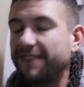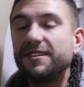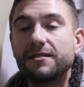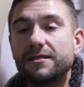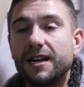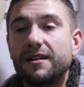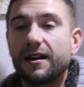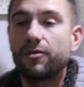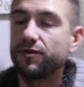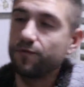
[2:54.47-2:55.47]
я видел
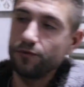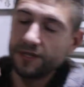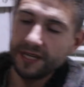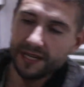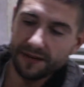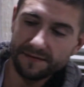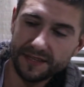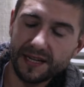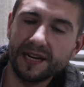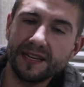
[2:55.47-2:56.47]
трейлер какой-то в пустыне, там, в
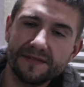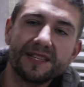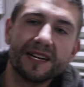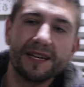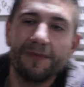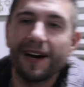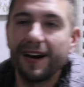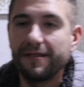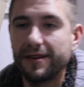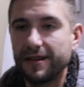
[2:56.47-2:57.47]
стороне, в стороне
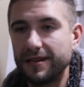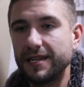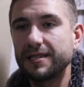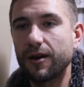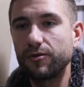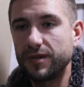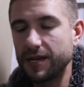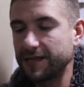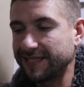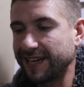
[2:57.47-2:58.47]
Магавы, есть какой
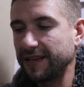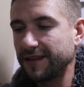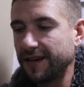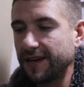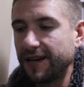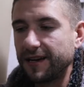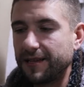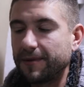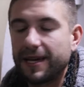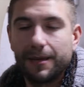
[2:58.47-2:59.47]
трейлер, стоит,
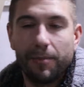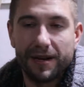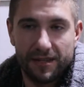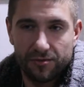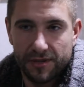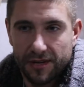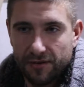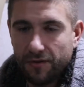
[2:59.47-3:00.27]
там какие-то парни тусят.